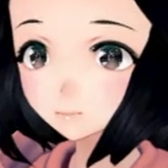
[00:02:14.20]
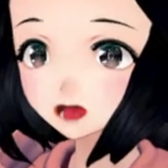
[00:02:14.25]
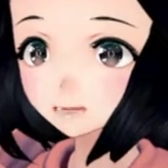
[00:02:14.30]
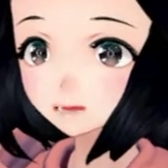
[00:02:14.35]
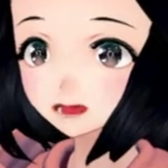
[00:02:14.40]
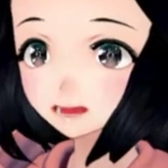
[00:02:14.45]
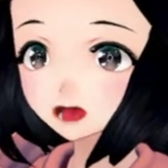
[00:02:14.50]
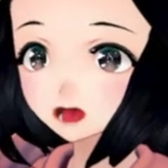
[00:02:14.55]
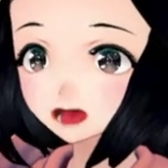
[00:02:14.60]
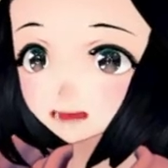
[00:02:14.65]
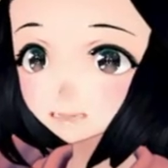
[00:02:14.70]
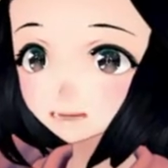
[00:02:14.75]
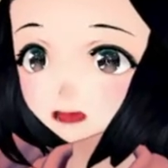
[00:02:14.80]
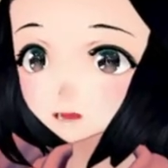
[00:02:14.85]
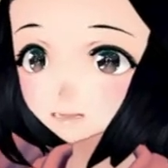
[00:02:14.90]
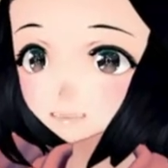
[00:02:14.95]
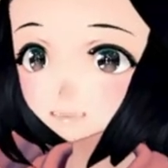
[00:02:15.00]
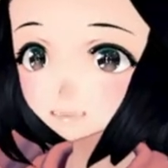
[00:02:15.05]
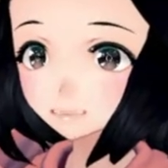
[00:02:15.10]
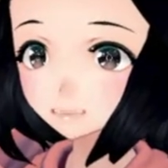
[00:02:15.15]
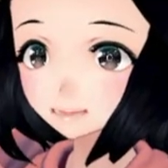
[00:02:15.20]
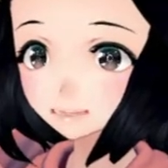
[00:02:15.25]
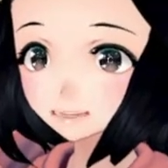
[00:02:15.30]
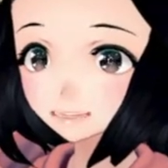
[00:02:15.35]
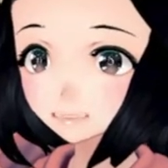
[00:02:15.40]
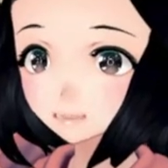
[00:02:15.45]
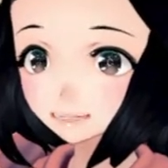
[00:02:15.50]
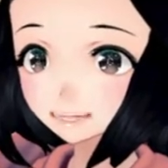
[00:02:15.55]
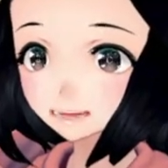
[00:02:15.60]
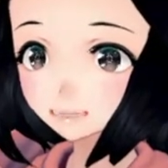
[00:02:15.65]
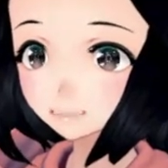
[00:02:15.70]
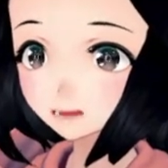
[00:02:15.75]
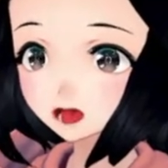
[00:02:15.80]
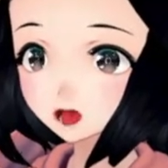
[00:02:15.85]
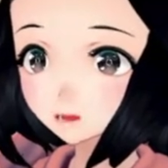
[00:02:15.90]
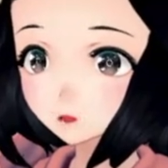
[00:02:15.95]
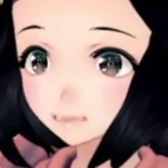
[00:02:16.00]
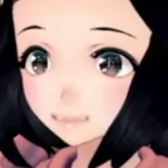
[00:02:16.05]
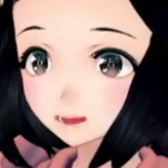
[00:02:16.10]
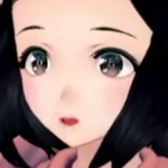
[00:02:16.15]
Ah, e sono già ripartita da qua.
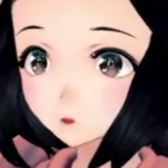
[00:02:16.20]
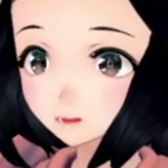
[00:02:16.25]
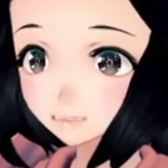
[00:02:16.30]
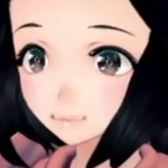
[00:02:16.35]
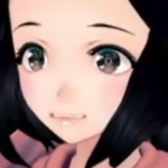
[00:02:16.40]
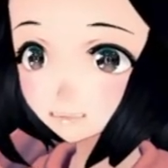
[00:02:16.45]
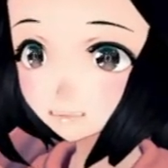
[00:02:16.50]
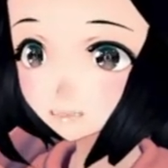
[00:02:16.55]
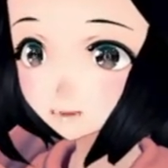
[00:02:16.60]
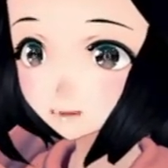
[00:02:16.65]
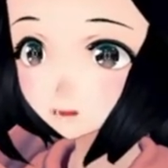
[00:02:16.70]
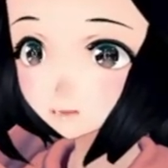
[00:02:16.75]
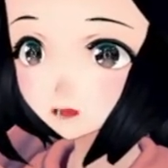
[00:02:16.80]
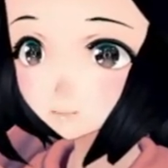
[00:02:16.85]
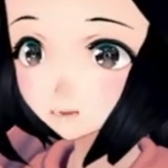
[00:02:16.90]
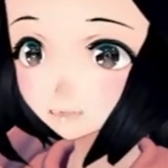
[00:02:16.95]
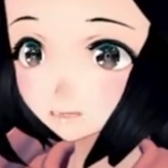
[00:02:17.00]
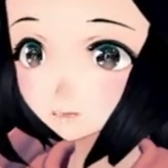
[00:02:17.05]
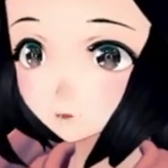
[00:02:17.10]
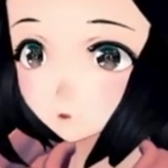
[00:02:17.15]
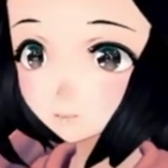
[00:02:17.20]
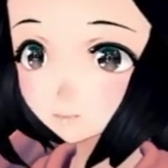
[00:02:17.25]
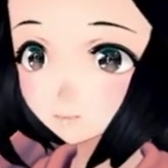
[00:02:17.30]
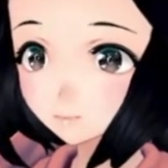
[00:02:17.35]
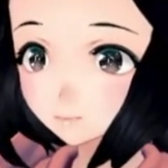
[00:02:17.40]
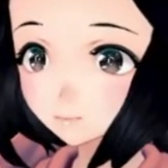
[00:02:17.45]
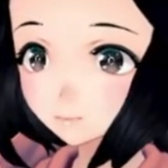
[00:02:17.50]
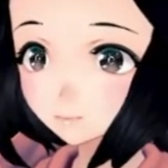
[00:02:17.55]
Ok, posso uccidere il mio cane.